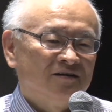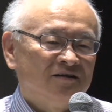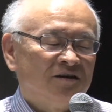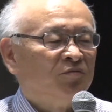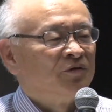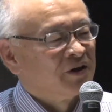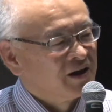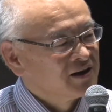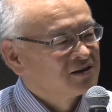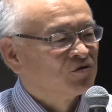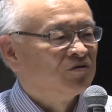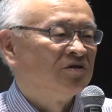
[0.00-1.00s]
でもね
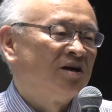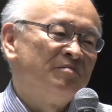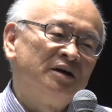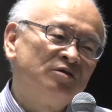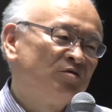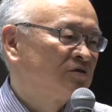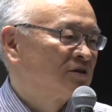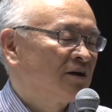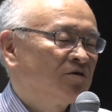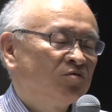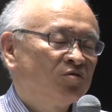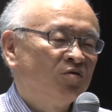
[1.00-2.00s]
そんな面倒くさい
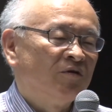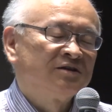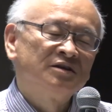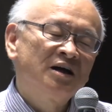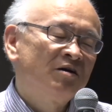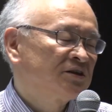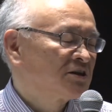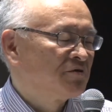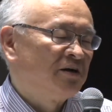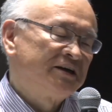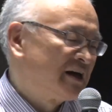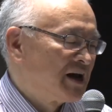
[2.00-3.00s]
ことを煩わしては
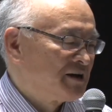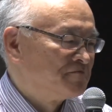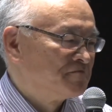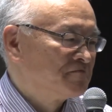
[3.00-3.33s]
いけない